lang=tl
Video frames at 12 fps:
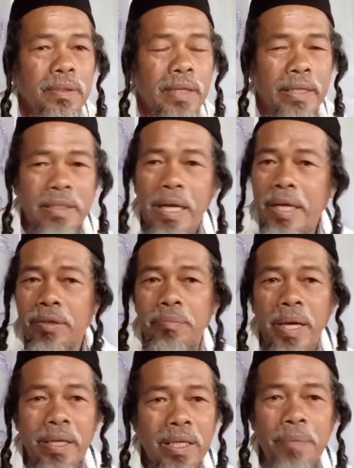Kaya sa ngayon,
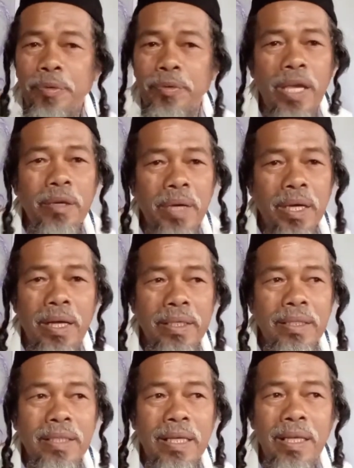mahirap po tayong
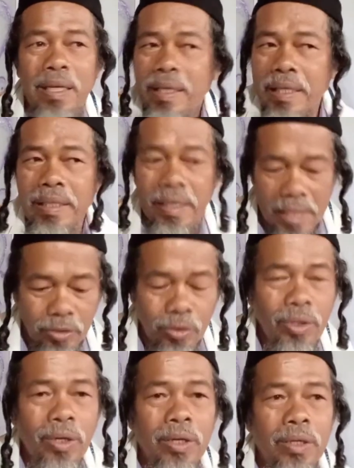makakita ng leader na
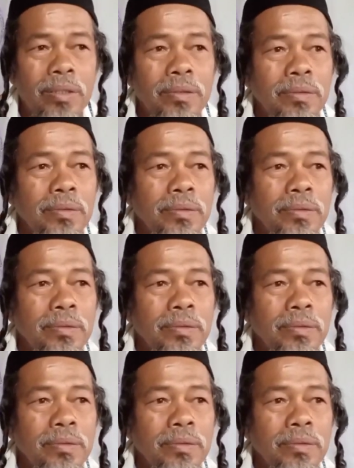totoo